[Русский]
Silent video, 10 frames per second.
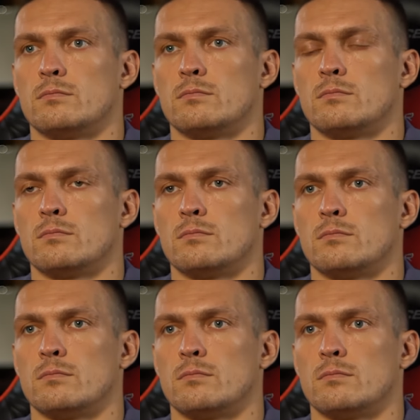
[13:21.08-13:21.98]
Что
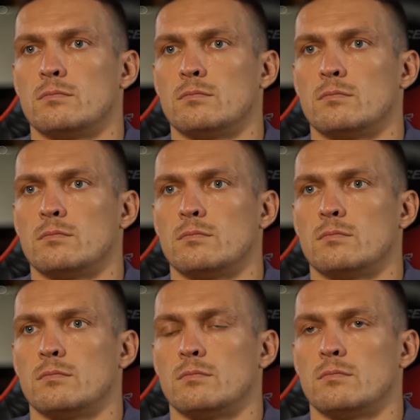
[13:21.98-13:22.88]
слышал во
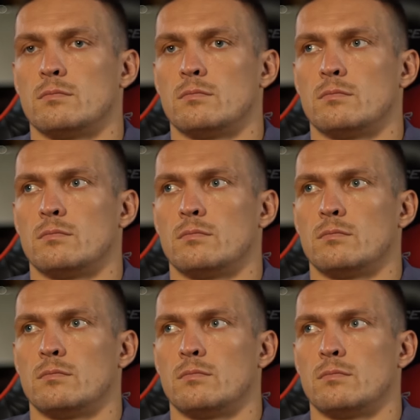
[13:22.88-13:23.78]
время боя?
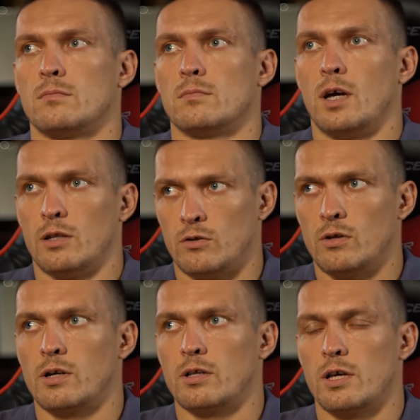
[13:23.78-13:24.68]
Анатолия Николаевича,
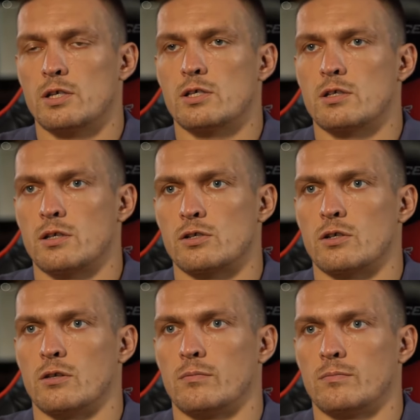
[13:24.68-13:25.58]
Анатолия Николаевича публику,
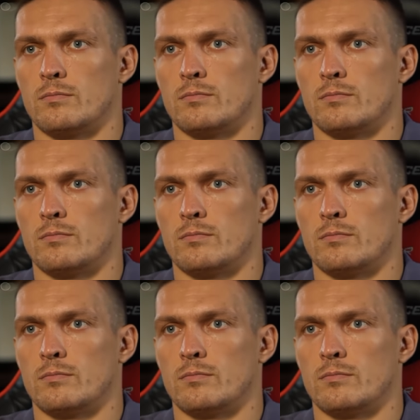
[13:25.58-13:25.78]
слышал.